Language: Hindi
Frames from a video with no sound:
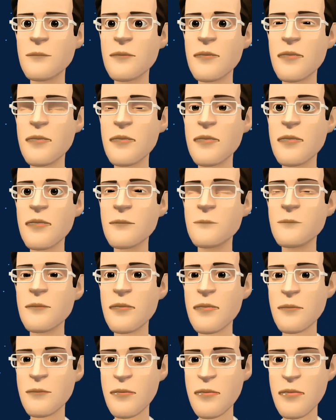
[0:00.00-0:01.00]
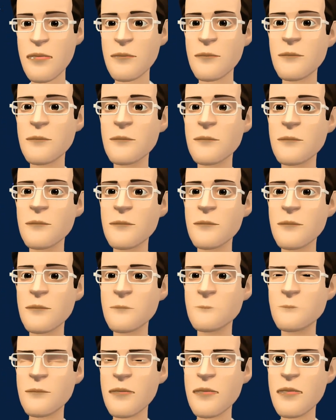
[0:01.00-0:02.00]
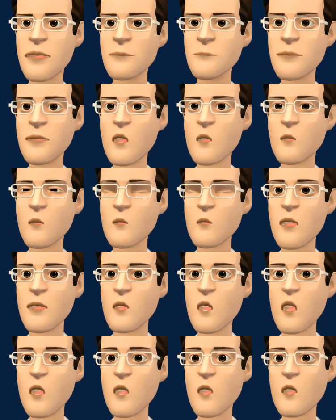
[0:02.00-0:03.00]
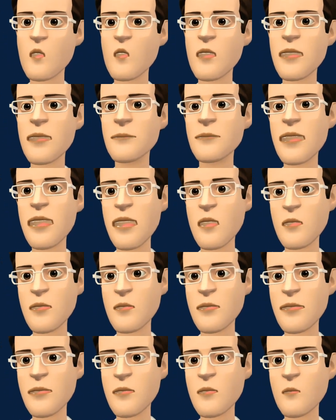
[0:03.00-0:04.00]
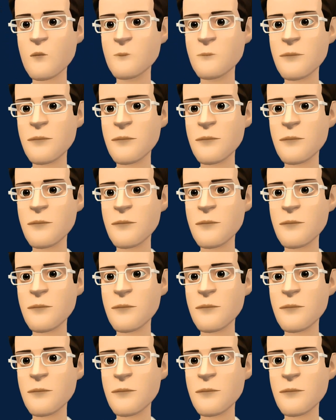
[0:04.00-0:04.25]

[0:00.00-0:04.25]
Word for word: इक्कीस जैसी चीनी उपग्रहों को लेकर चिंता जताई है